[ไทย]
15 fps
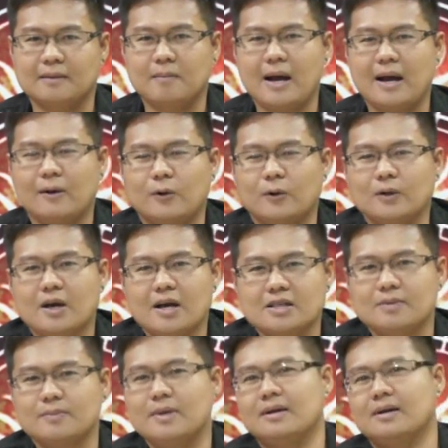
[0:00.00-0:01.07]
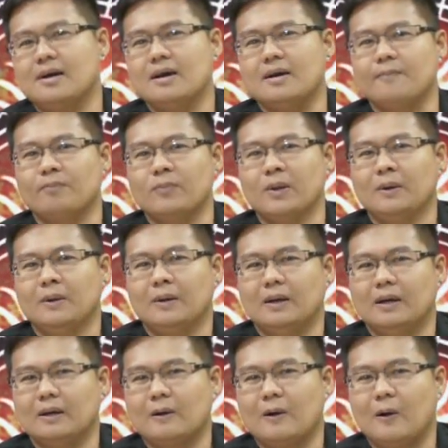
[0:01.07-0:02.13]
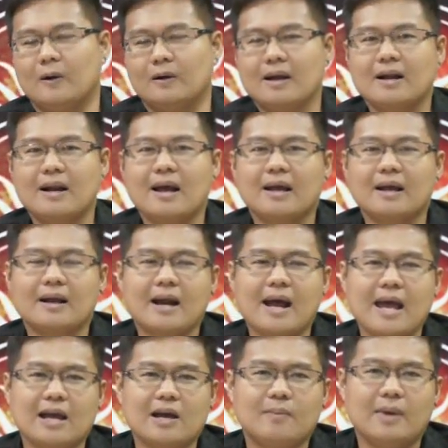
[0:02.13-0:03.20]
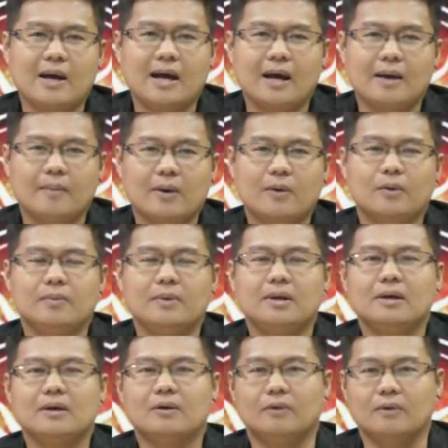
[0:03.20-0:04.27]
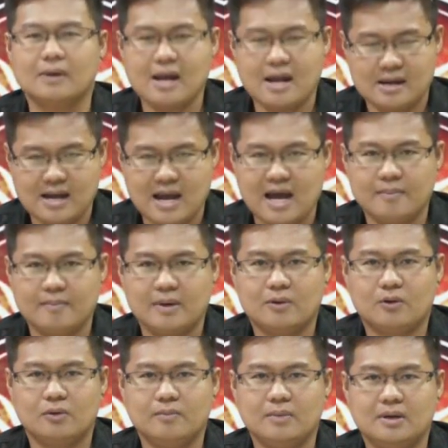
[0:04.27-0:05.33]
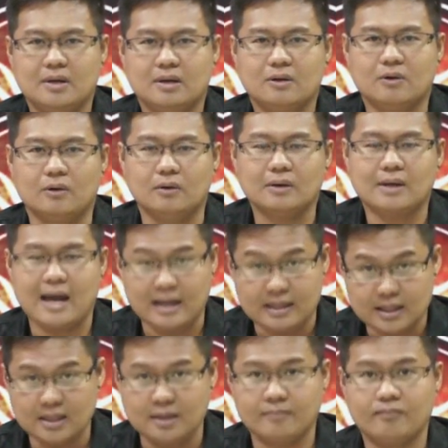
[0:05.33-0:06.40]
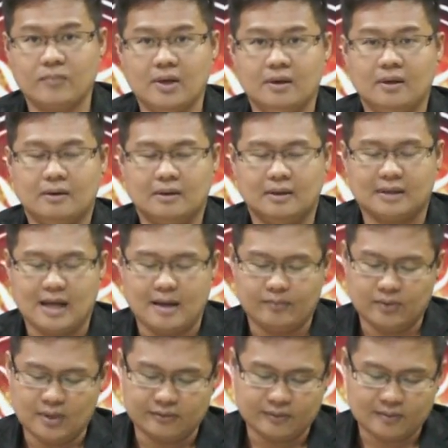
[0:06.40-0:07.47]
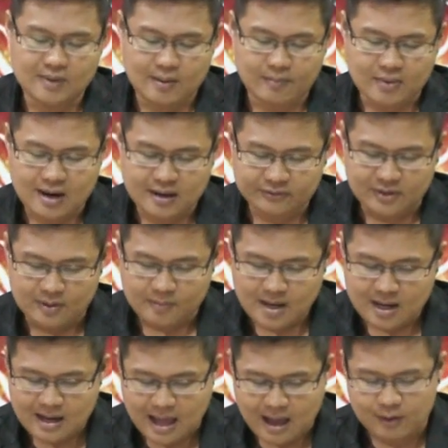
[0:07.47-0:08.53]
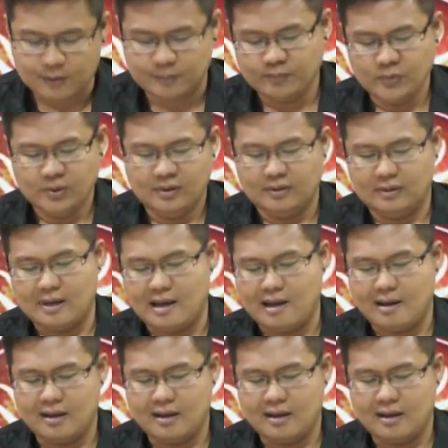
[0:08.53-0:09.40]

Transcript: บางคนก็อาจจะมีเรื่องของรักรักใคร่ๆเข้ามา บางคนมีเรื่องของการงาน บางคนมีเรื่องของการเงินนะครับแต่สำหรับราศีเมษแล้วนะ